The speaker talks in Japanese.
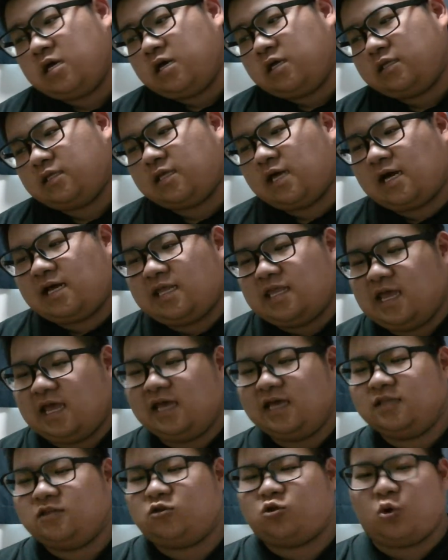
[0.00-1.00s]
で、なんかね、
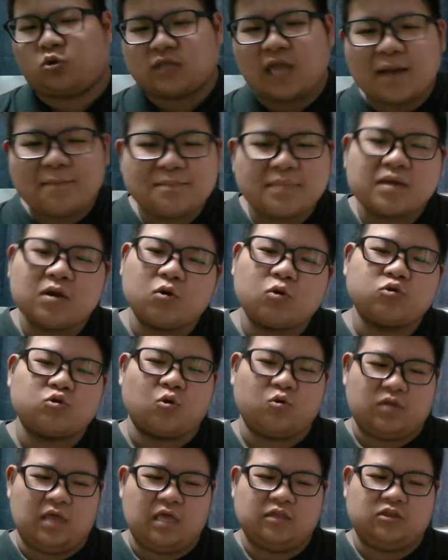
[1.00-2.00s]
ドタンバのこと
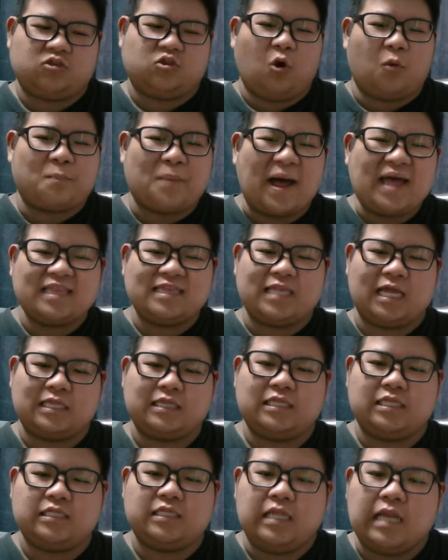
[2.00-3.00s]
をね、ドパンダって
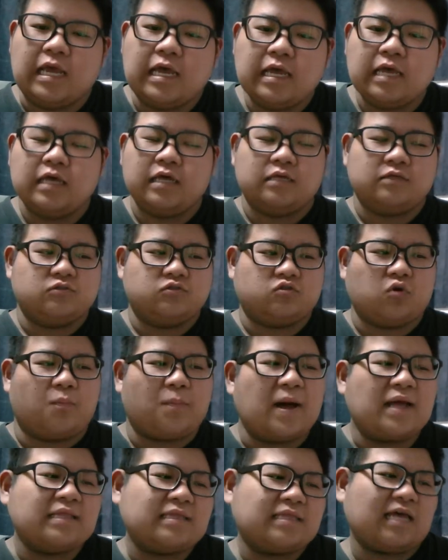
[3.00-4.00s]
言ってね、
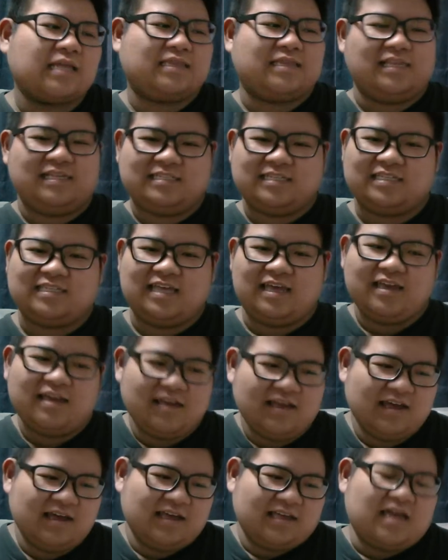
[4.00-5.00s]
ドパンダって言っちゃって、
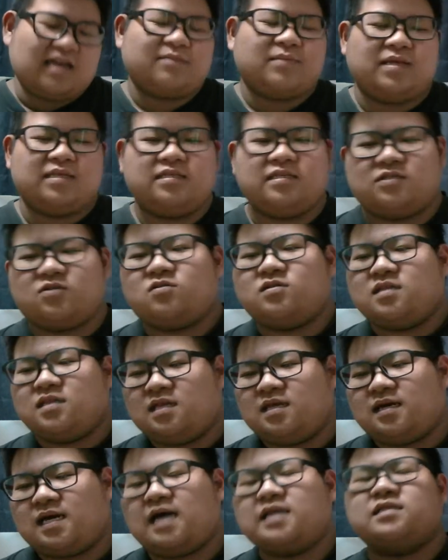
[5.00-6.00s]
あまあ、で、それで
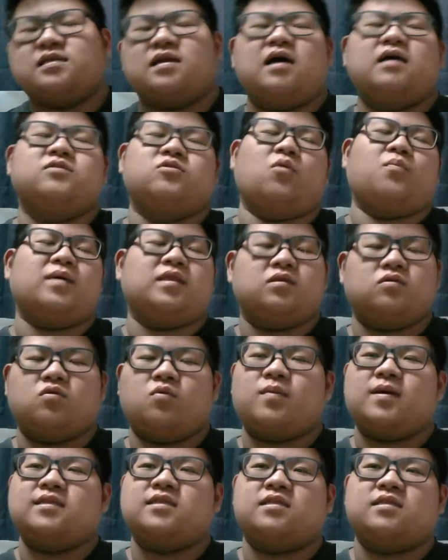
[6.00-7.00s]
ね、噛んだら、ドパン、
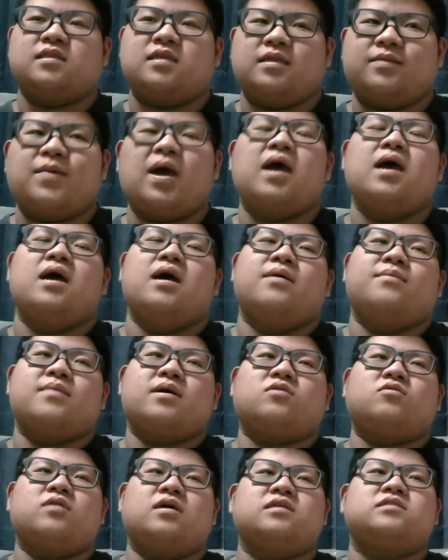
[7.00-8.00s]
ドパンダって何まあ、まあ、
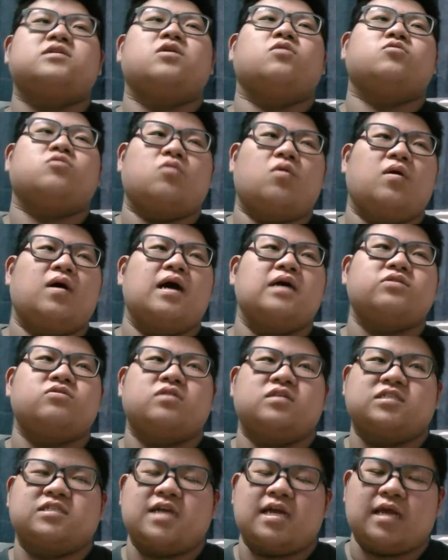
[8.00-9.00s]
この話は置いとこう。後で
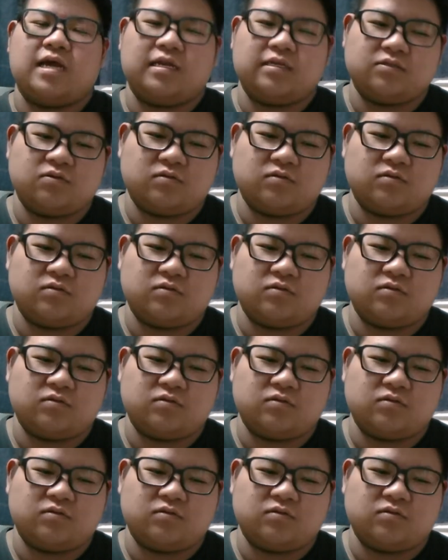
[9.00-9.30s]
しっかり話そうっ